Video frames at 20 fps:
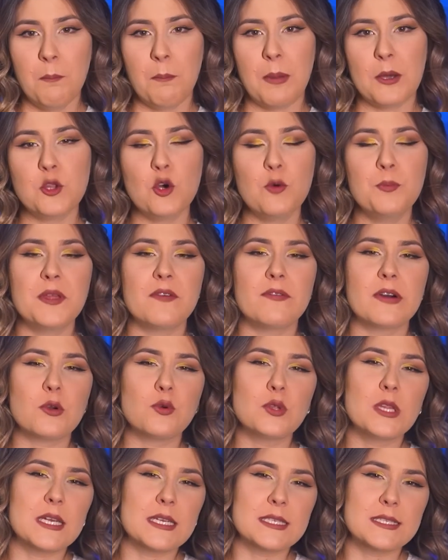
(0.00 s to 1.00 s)
Подобного
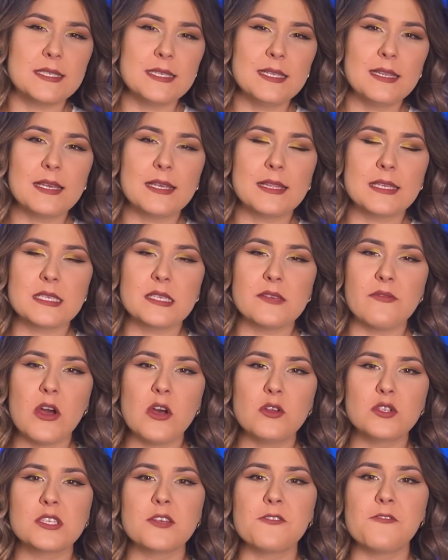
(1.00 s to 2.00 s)
рода рассылки
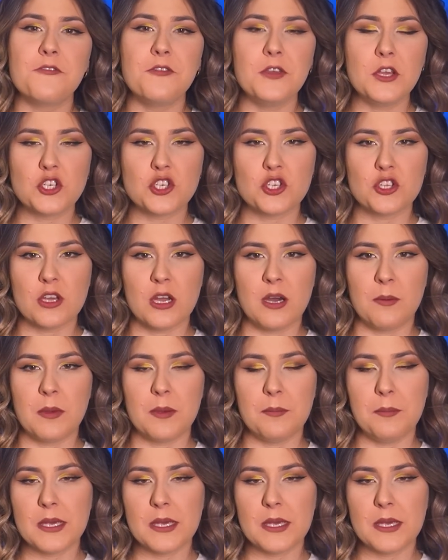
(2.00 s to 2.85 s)
называются фишингом,